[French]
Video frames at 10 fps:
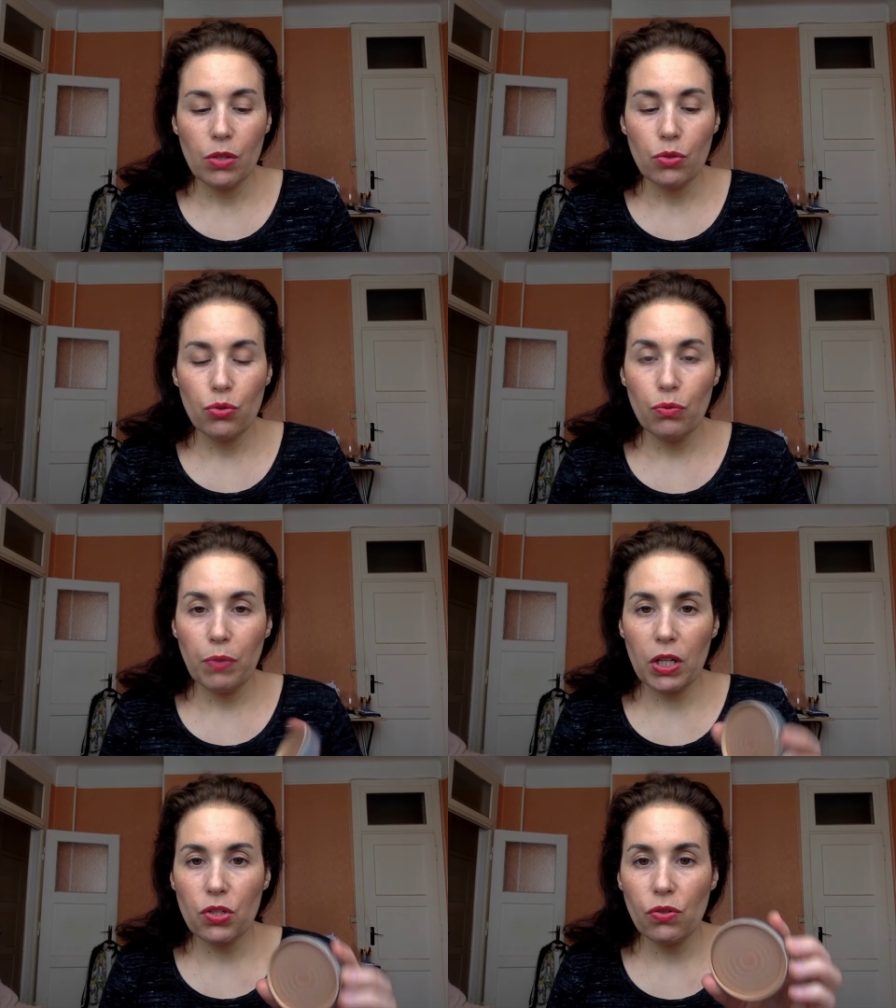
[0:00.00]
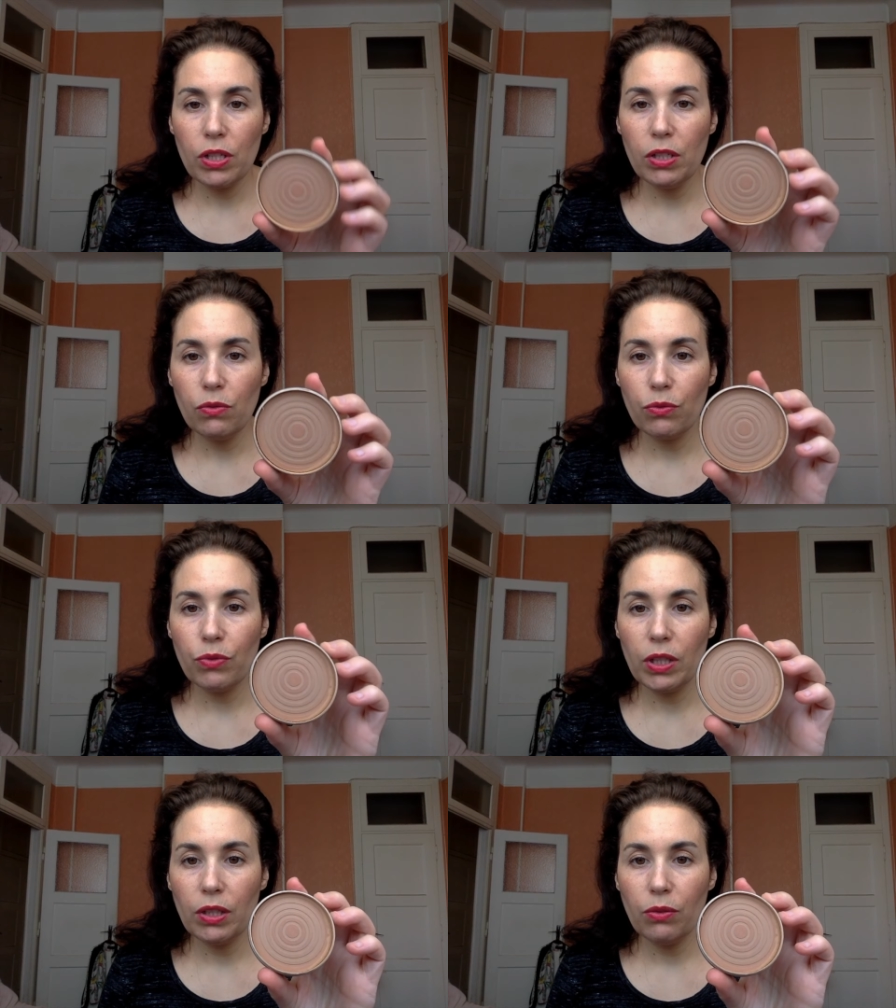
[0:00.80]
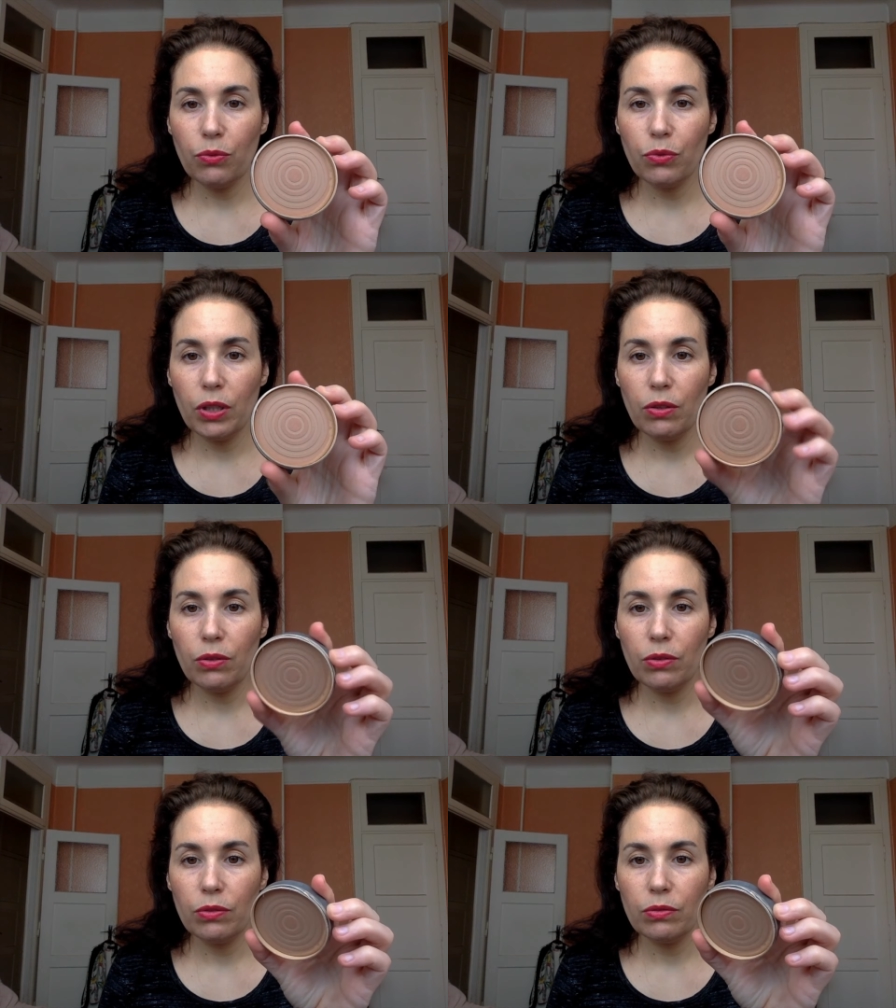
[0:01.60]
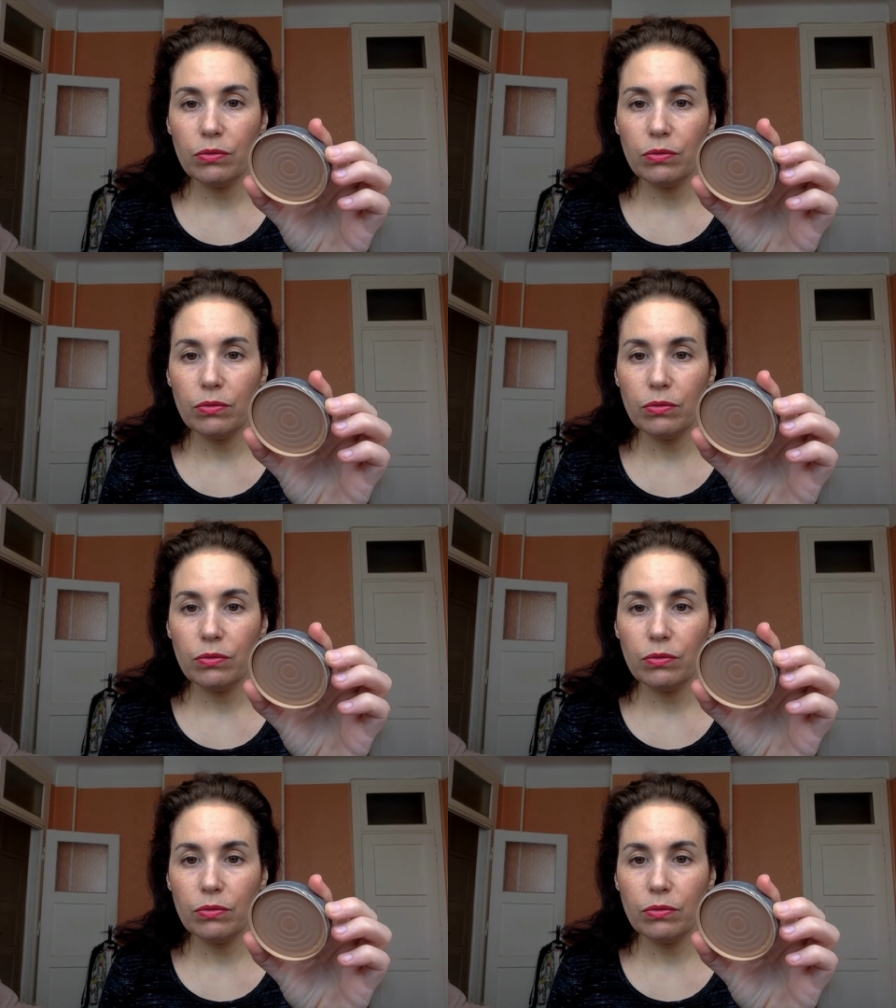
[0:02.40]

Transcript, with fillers: Super joli, donc vous voyez, on voit le,